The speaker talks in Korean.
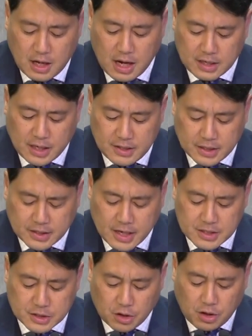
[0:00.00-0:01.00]

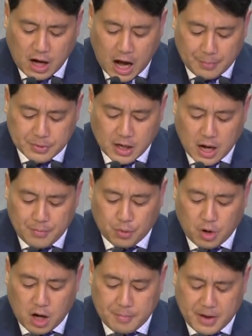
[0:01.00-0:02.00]
하나님께서
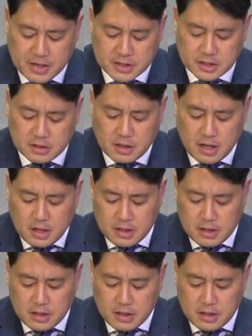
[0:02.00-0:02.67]
아브라함과 맺은